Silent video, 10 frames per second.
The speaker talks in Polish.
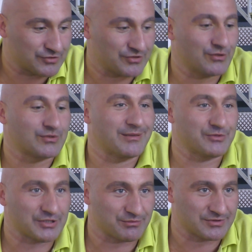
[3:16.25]
czy nie uda
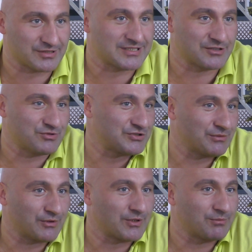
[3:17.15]
mi się zostać
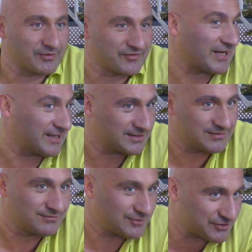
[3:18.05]
mistrzem Europy w kraju.
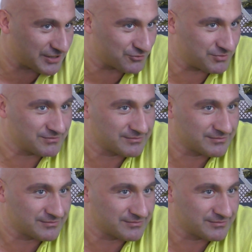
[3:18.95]
Chociażby.